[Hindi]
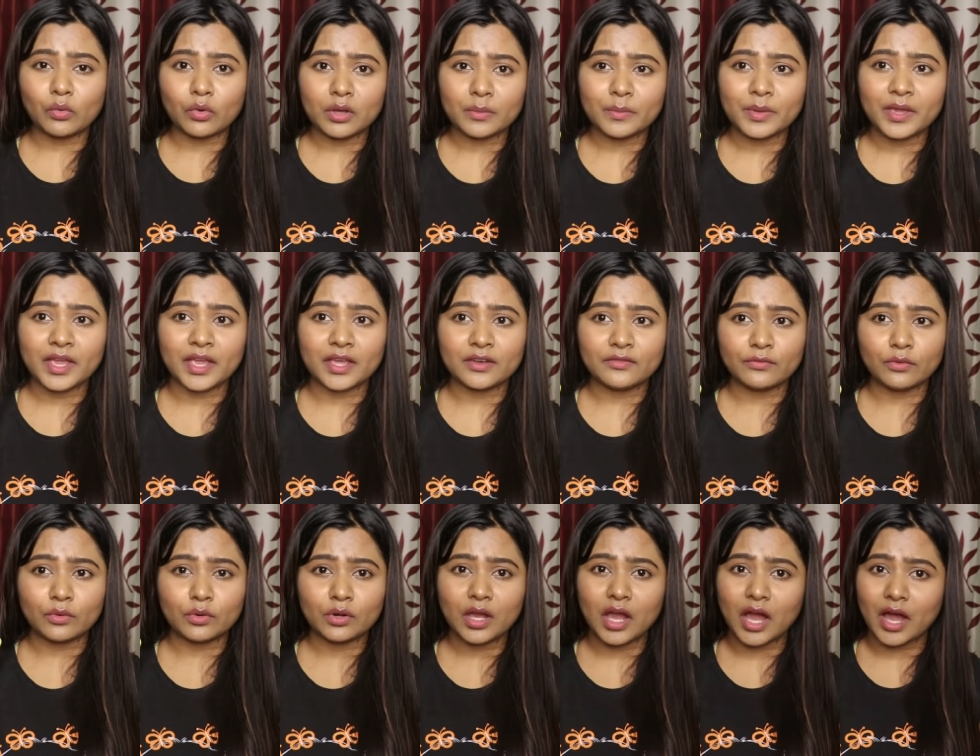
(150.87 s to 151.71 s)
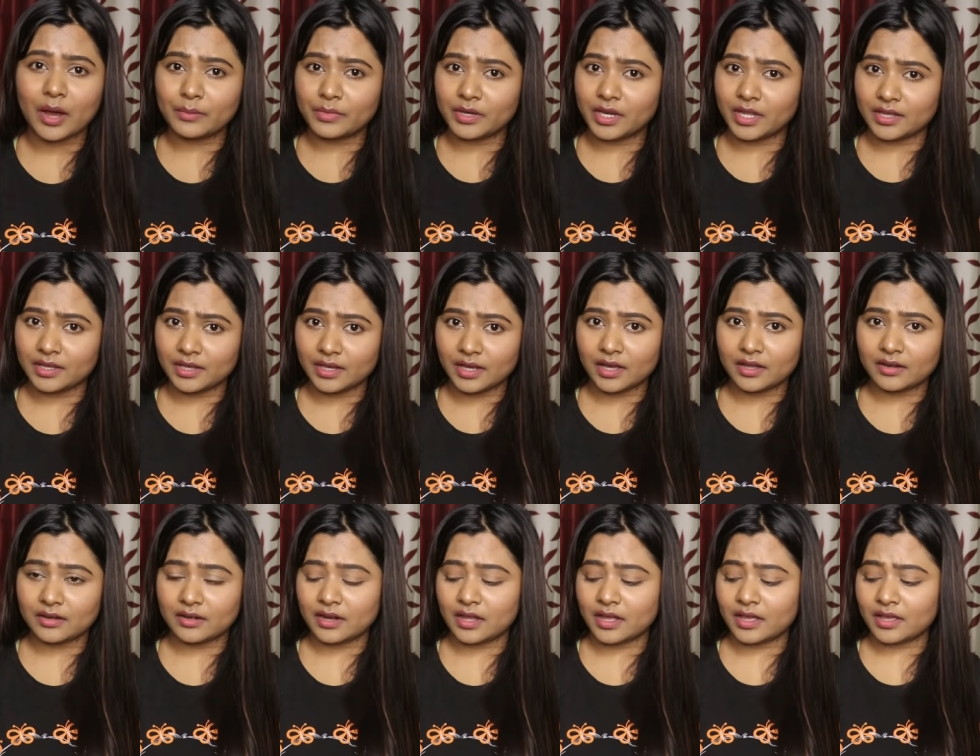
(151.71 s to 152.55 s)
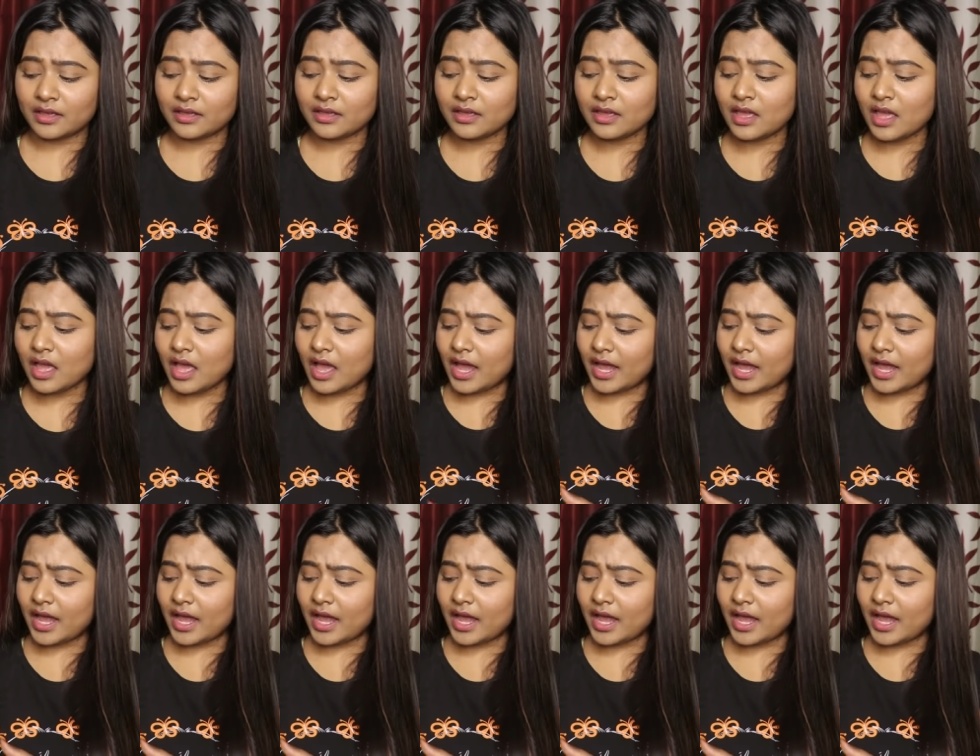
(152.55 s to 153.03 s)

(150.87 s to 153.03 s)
कोई भी हेडफोन काम नहीं कर रहा है